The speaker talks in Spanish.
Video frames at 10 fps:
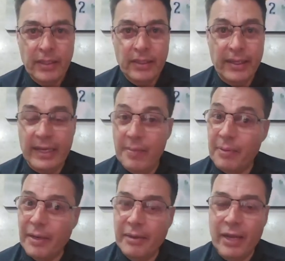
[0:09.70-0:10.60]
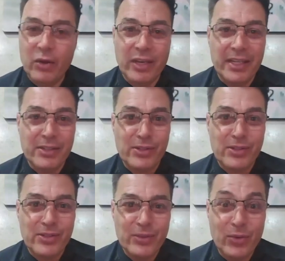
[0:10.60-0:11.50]
En la previa, lo que
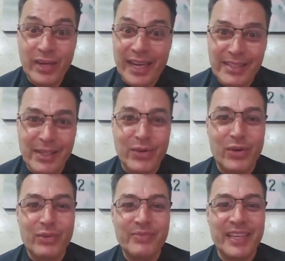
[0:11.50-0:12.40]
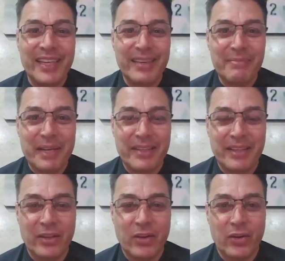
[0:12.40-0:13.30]
es un clásico, ¿eh?
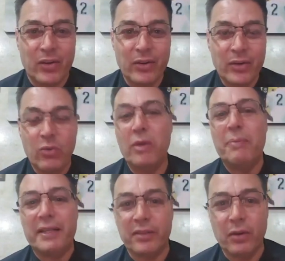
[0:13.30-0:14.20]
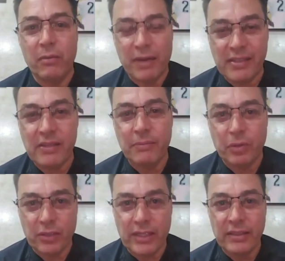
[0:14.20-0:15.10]
partido o el partido más
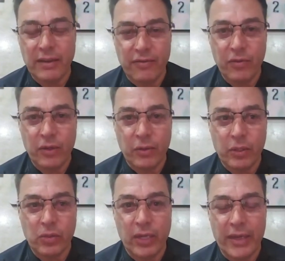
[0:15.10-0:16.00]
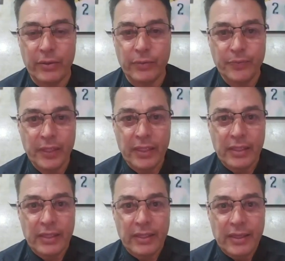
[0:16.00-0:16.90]
importante del fútbol ecuatoriano.
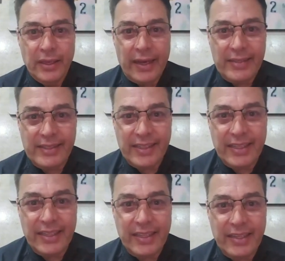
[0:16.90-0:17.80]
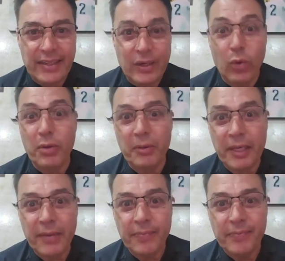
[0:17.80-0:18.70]
Así lo
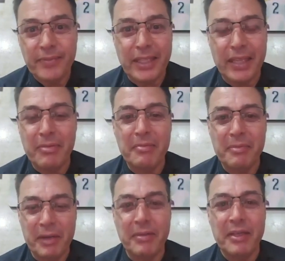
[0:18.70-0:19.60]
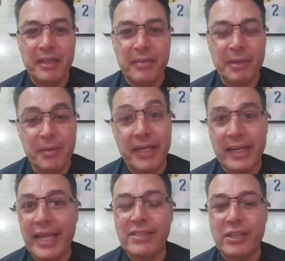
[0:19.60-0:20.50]
viví desde mi primer
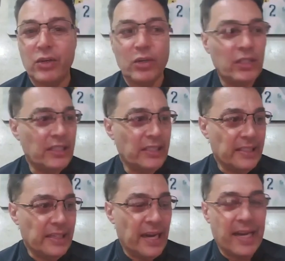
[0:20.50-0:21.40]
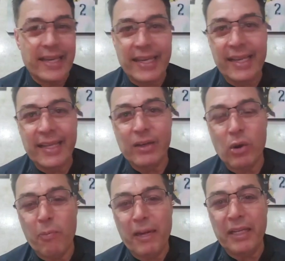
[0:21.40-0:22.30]
clásico, aquel de
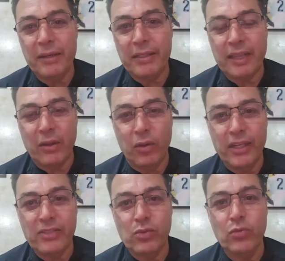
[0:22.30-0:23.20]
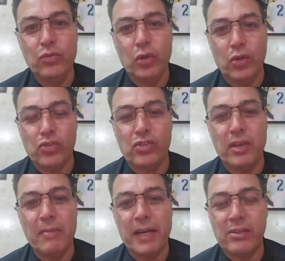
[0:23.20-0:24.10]
Copa Libertadores, un 2
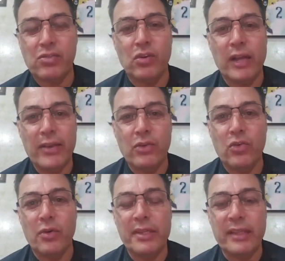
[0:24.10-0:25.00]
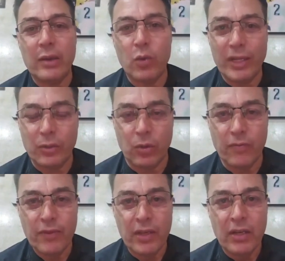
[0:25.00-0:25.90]
de marzo del año
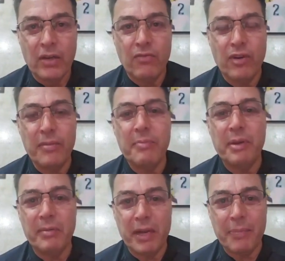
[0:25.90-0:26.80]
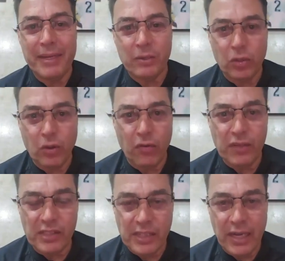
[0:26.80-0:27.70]
94. Fue mi primer partido
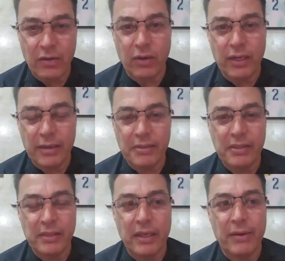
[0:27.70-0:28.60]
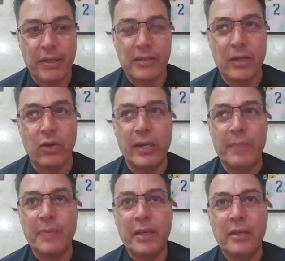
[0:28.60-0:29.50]
oficial con la camiseta de
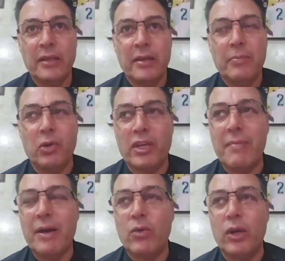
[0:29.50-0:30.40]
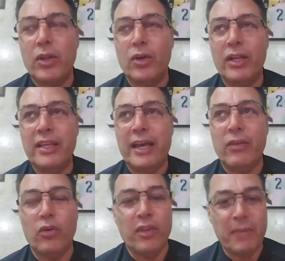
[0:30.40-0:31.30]
Barcelona. ¿Por qué me acuerdo el día
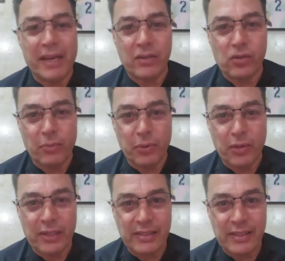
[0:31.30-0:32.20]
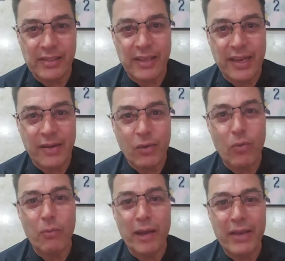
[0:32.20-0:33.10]
2 de marzo? Porque ese día
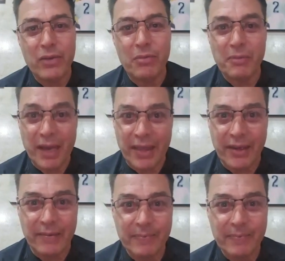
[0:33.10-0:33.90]
cumpleaños mi madre.